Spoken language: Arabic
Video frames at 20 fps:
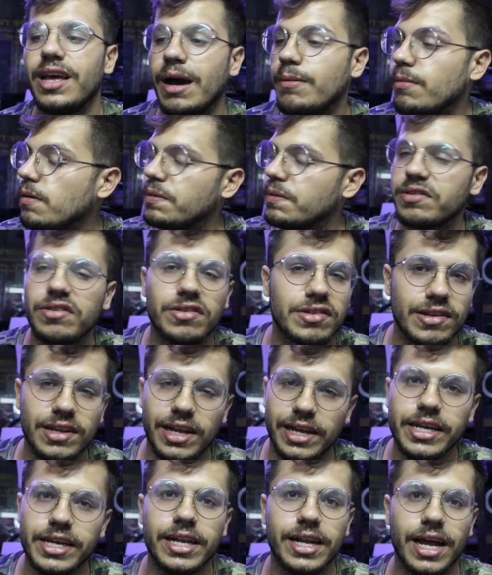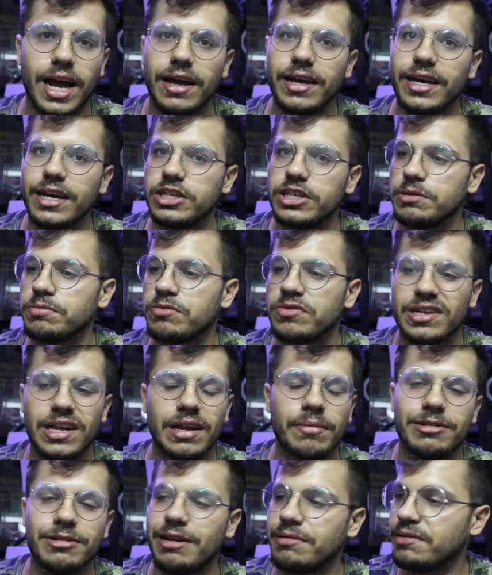اما بالتصليح يعني اخر شيء
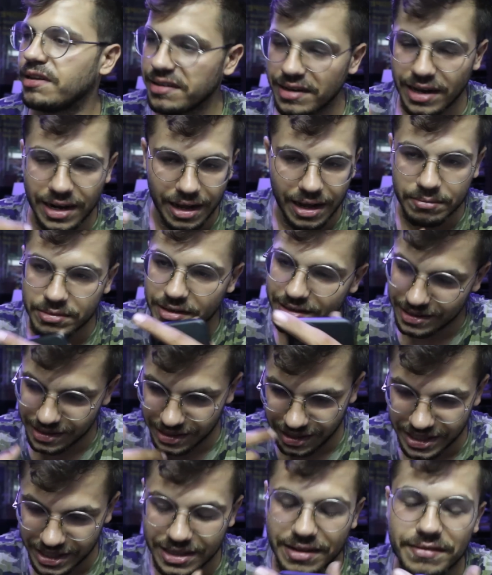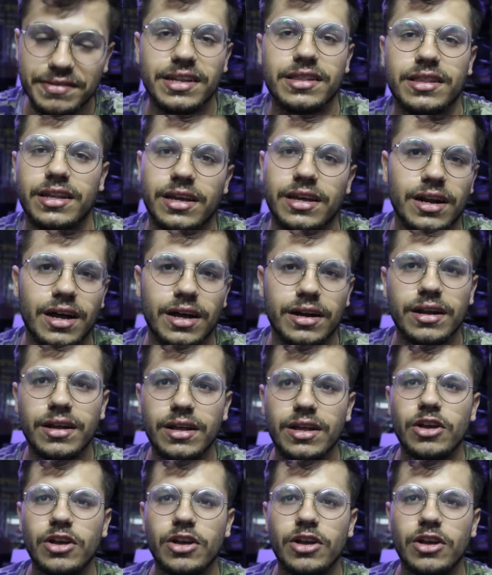بتوصل لما تحس حالك عم تعيد نفس التكرار